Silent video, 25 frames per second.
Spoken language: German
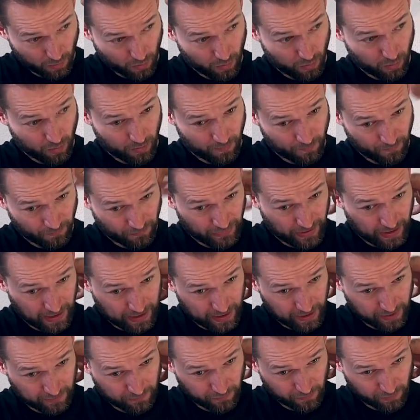oben
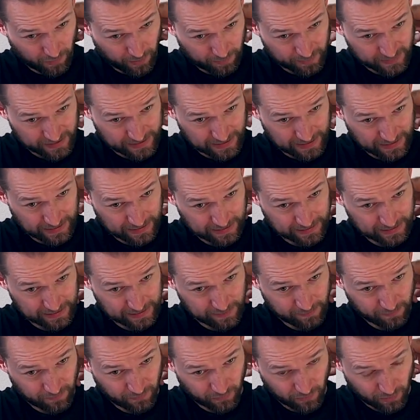vom
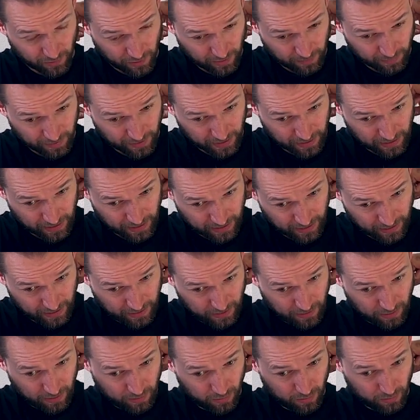C7-Wirbel
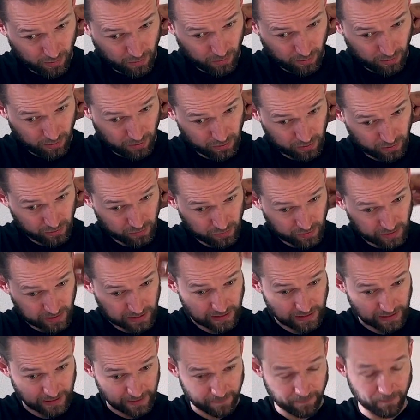
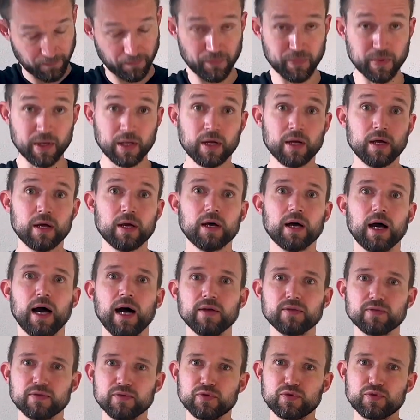hochzuziehen.
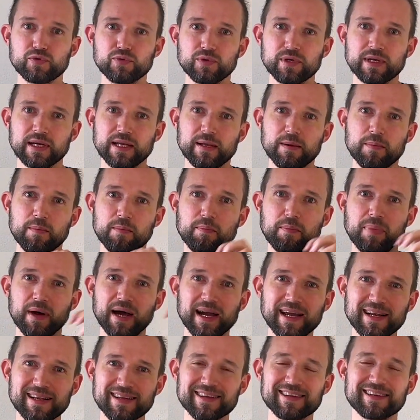Also ein Zug in
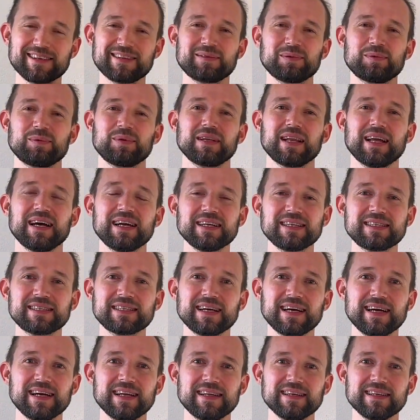beide Richtungen
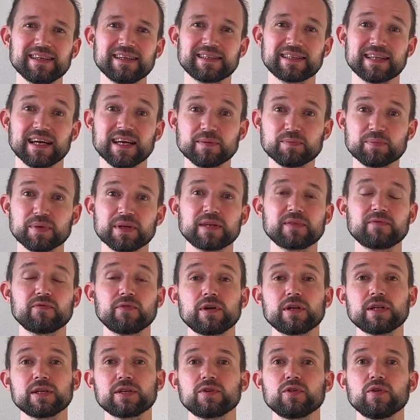gleichzeitig. Das bringt
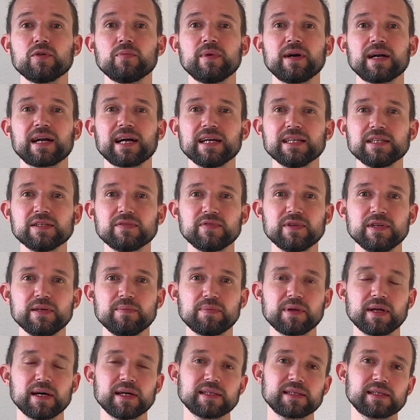wirklich nochmal ganz viel
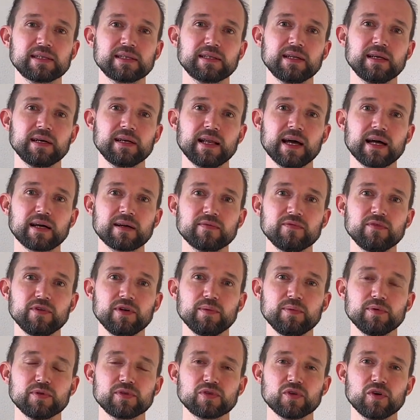Platz in der
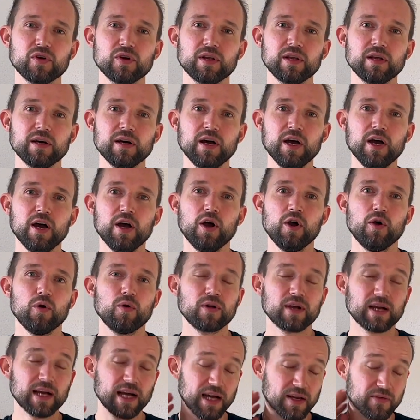Nackenwirbelsäule
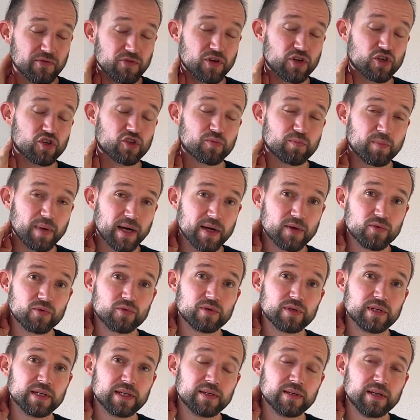und kann
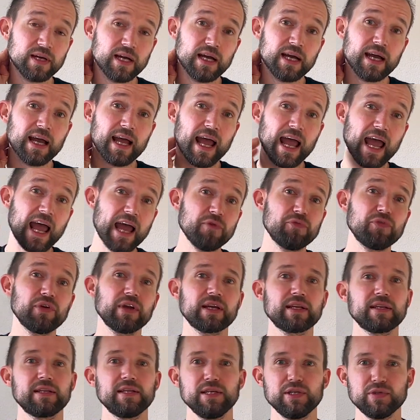Verspannungen
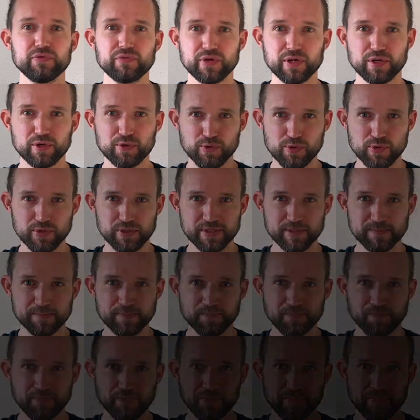effektiver lösen.